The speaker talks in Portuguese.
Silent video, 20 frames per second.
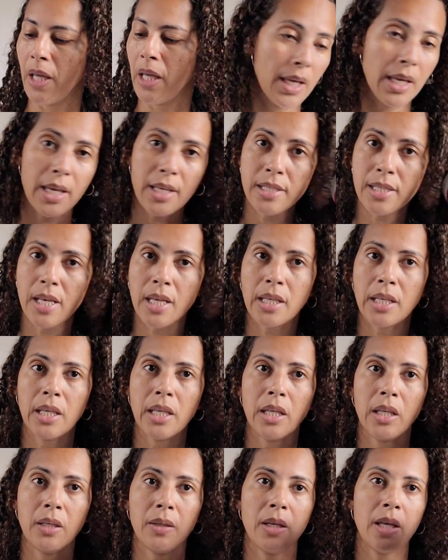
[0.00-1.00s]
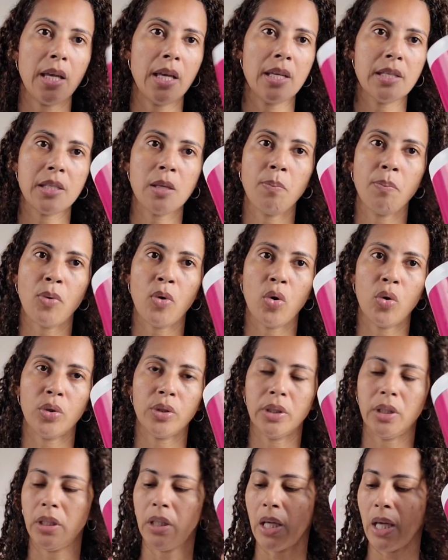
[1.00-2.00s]
Esse aqui, esse
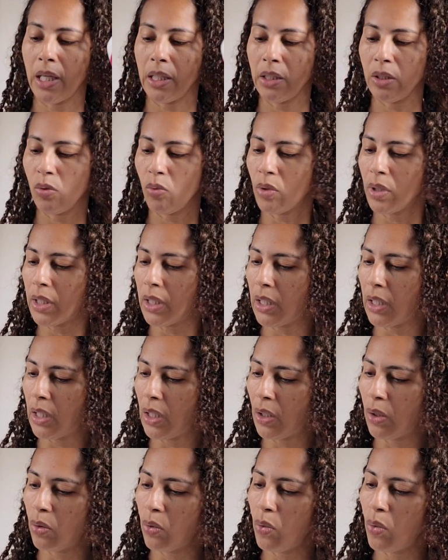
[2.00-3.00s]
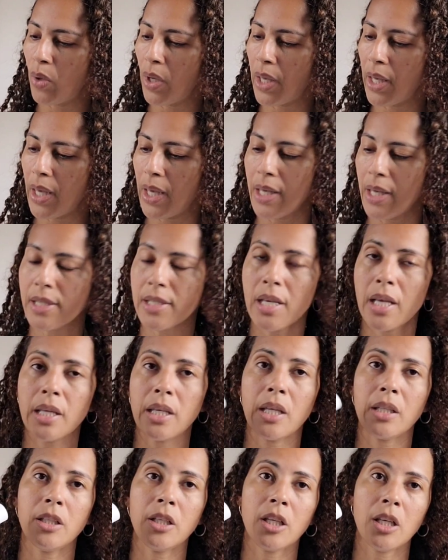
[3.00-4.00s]
pote é de 1 quilo, esse
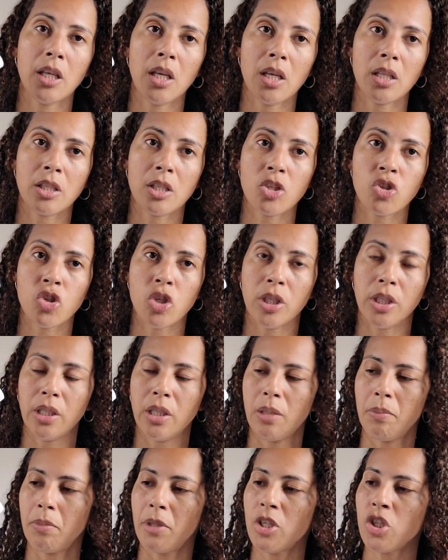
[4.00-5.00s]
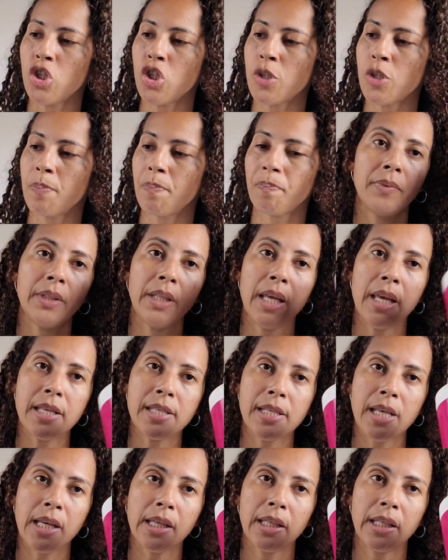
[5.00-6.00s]
aqui é de 500 gramas.
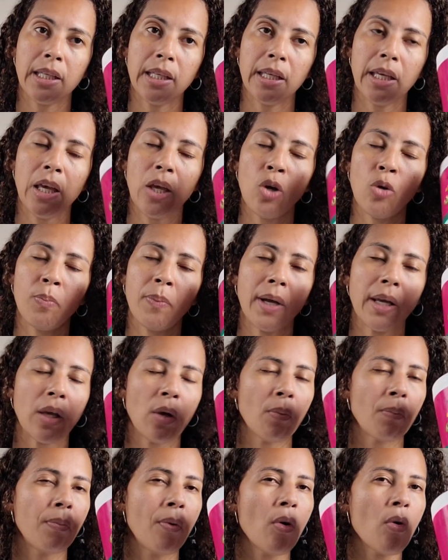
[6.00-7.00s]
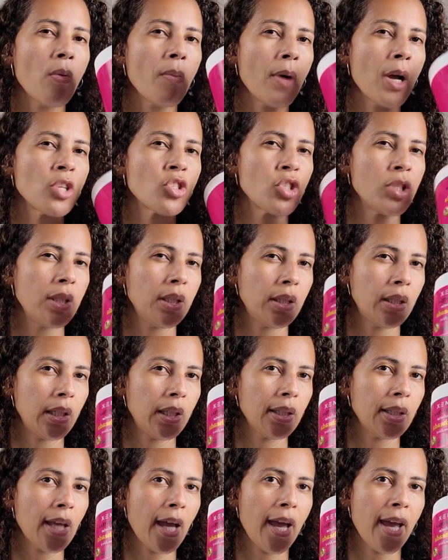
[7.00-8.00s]
Nesse aqui eu paguei um pouco mais de
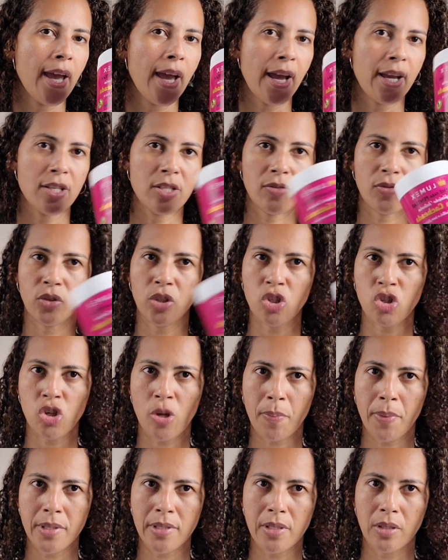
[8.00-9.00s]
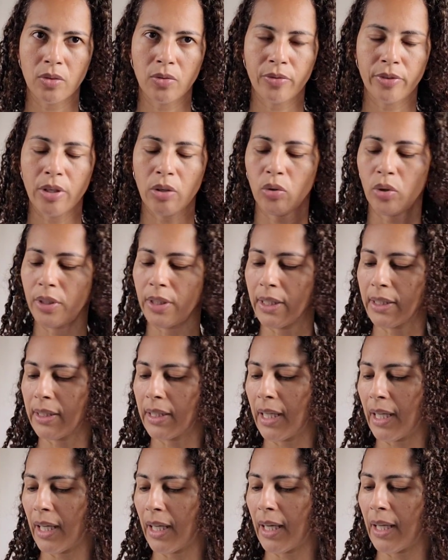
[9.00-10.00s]
30 reais, vou deixar passando o valor na
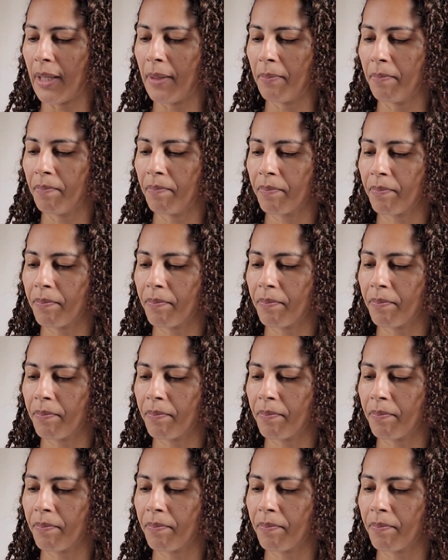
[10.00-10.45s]
tela.